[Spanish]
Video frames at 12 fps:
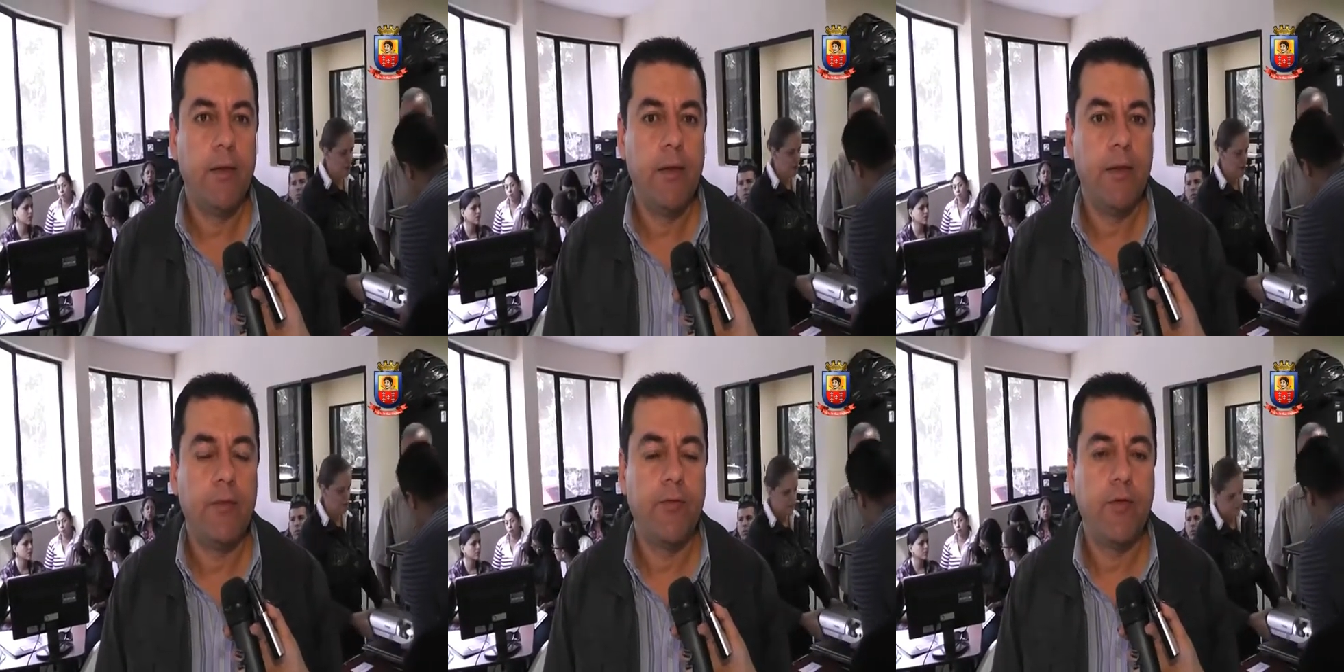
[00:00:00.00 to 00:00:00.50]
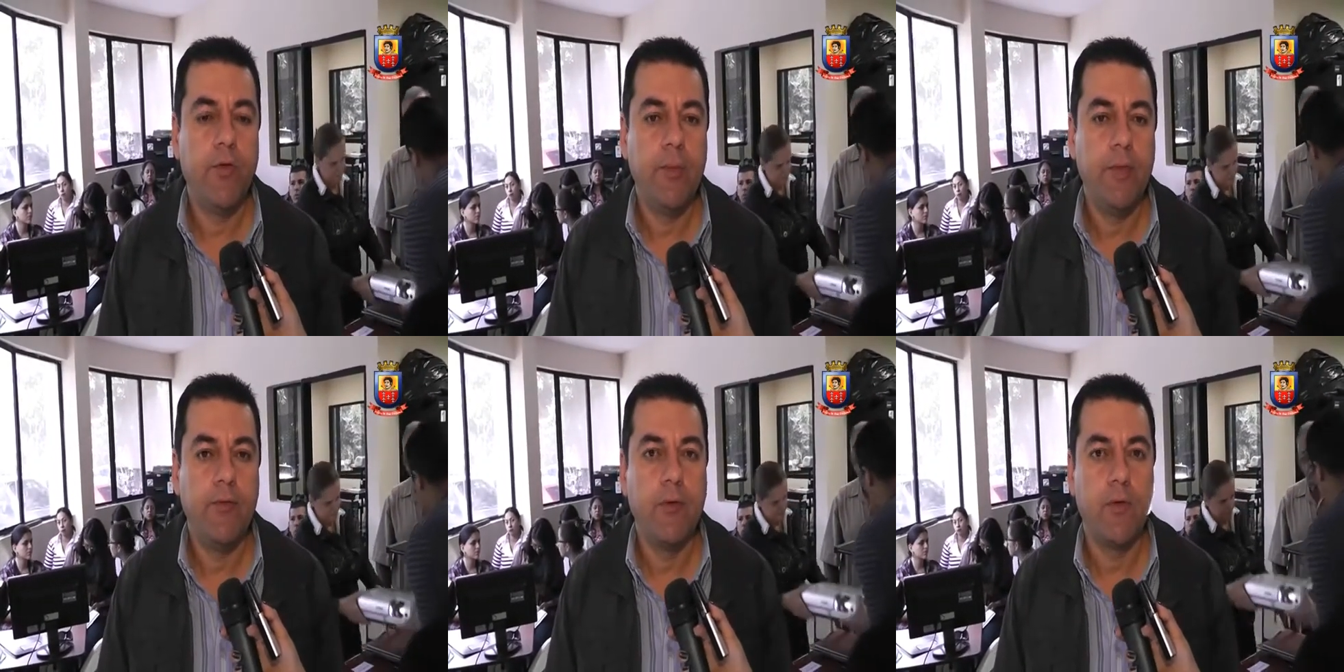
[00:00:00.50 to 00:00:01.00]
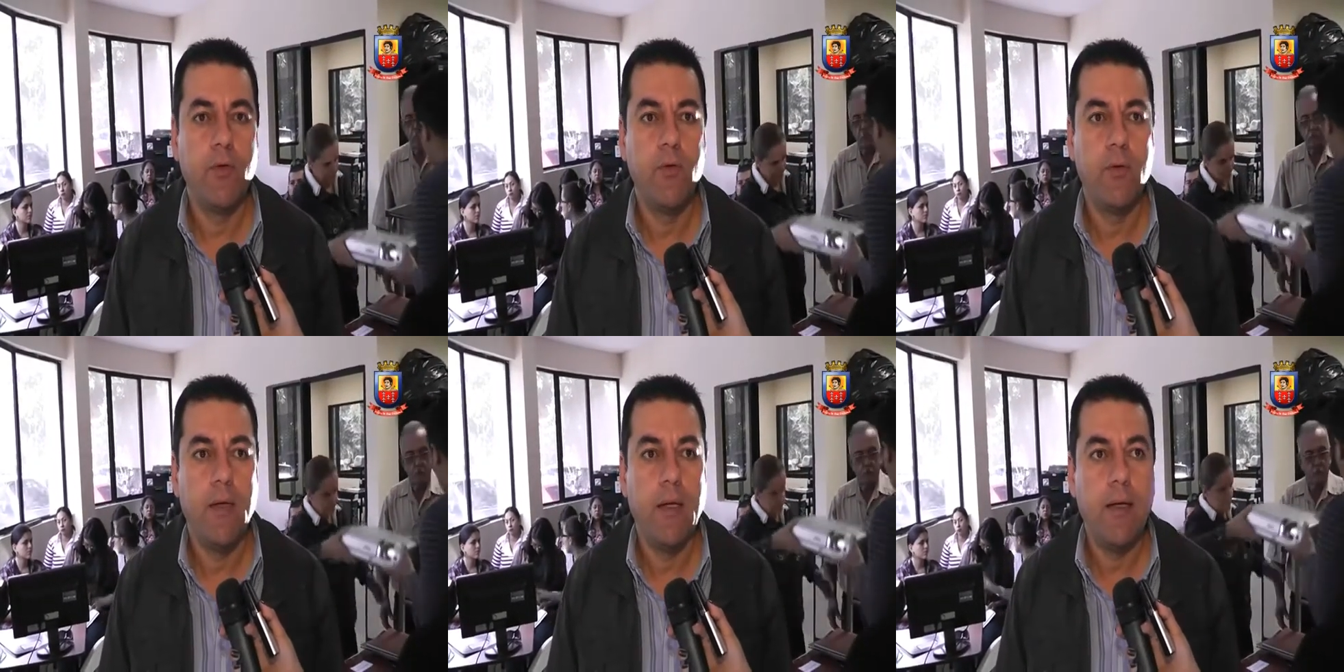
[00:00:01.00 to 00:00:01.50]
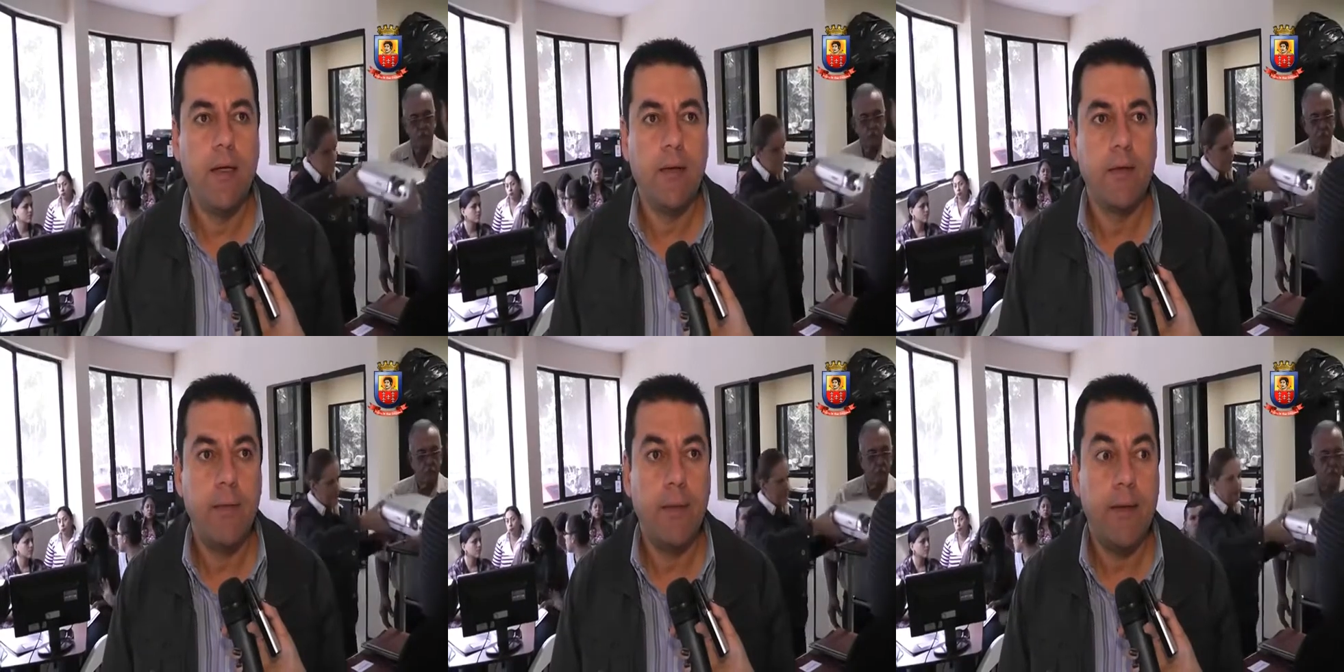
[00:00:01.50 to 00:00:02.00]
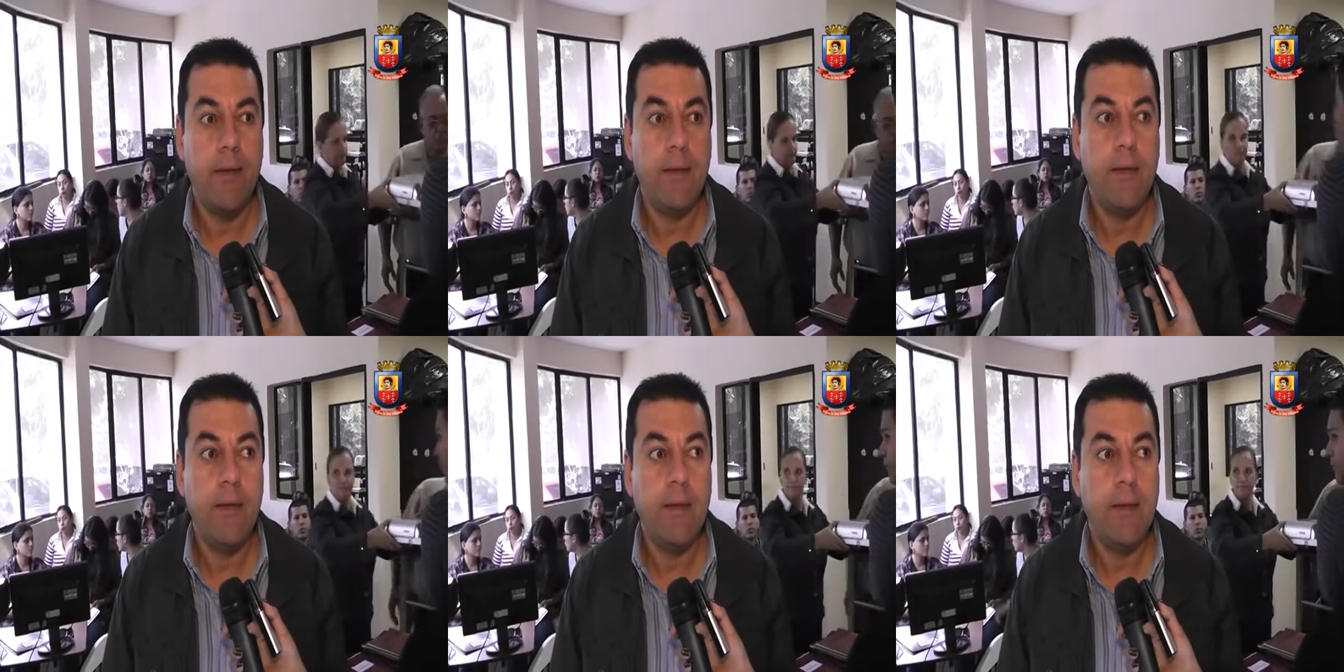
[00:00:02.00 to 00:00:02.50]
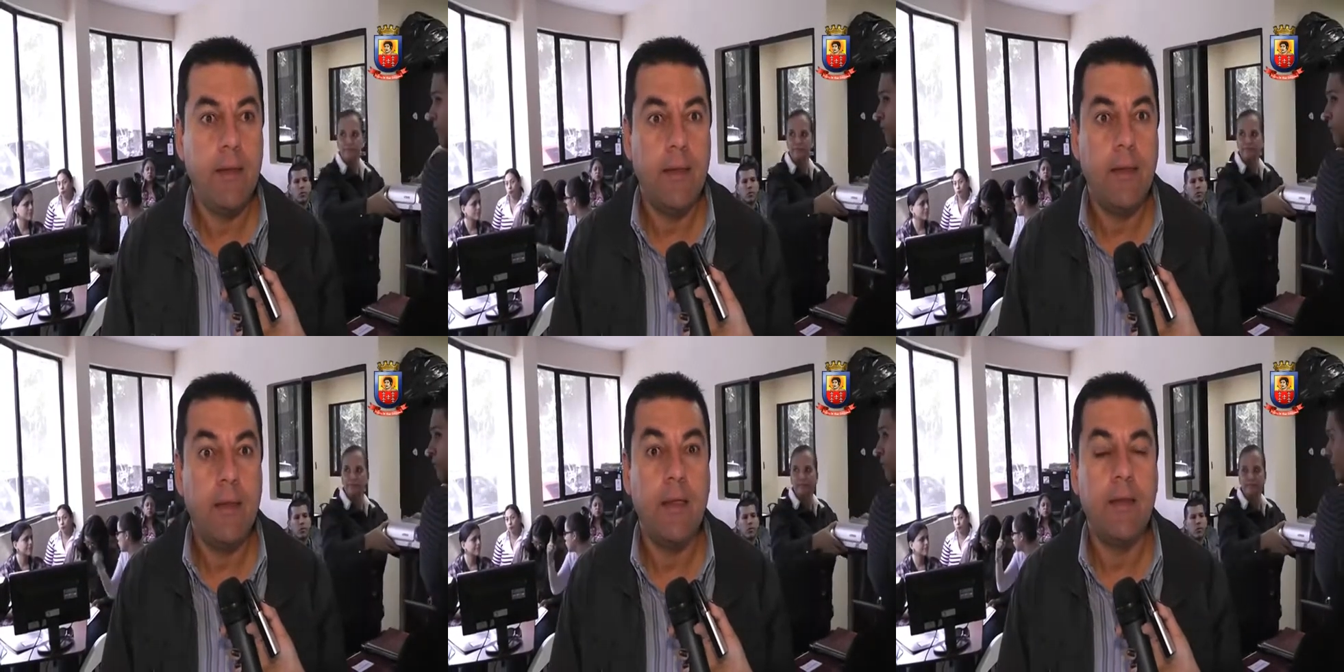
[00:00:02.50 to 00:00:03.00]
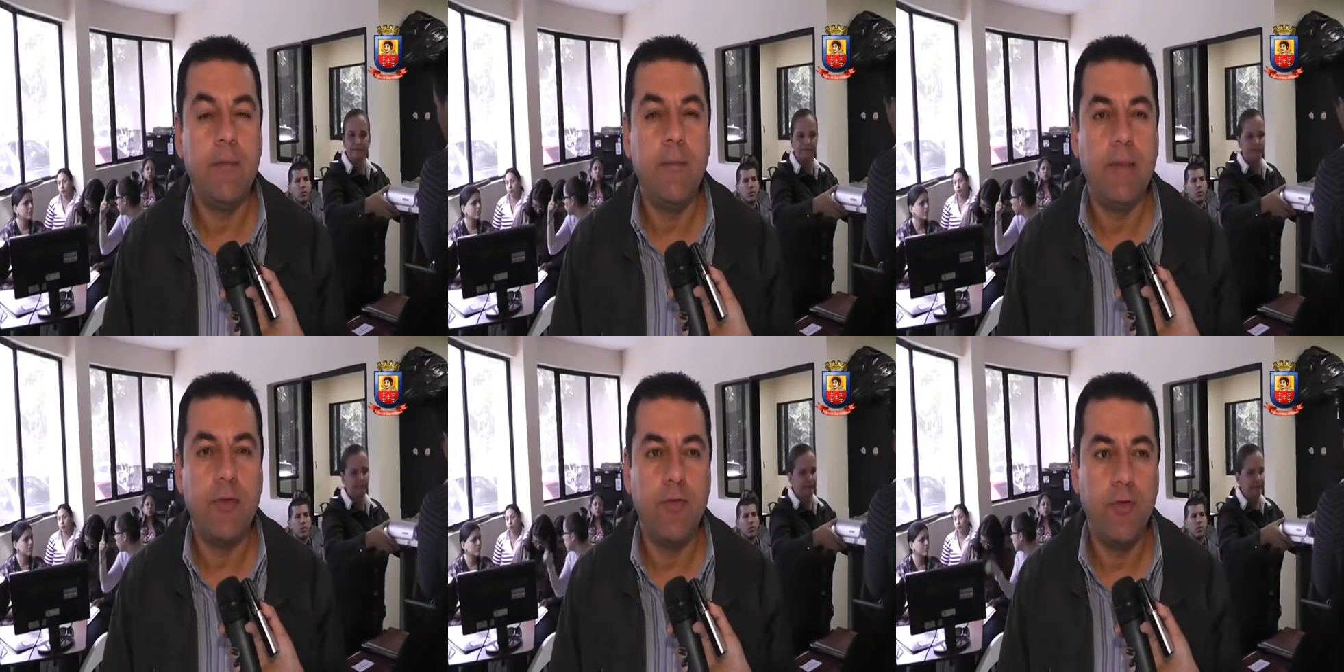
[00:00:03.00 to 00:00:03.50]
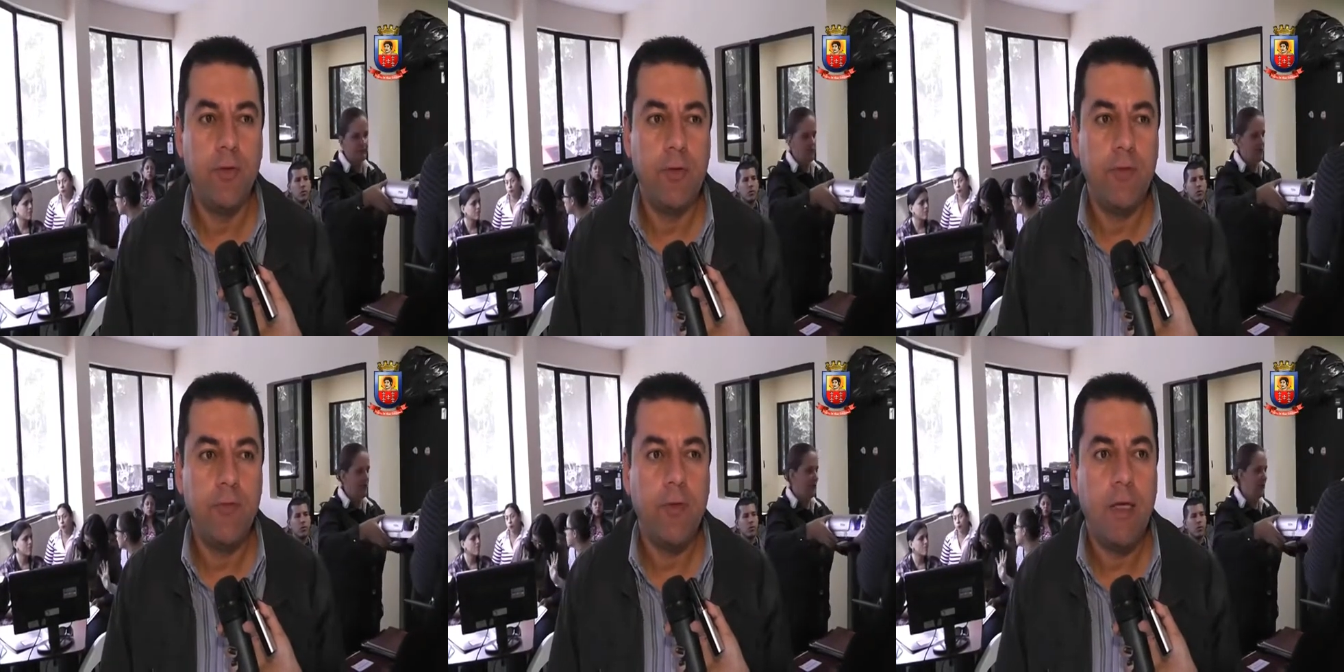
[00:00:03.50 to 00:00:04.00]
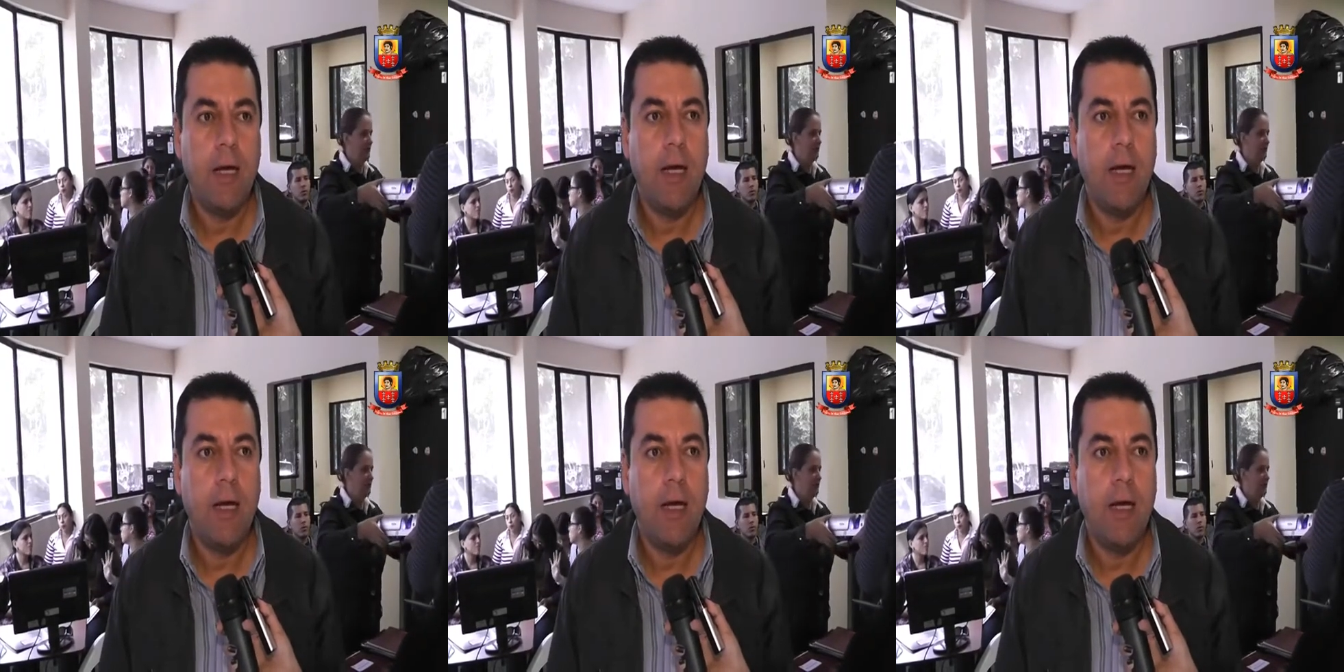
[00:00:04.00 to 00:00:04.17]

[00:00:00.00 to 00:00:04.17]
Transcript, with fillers: eh, se comienza con las actividades de las invitaciones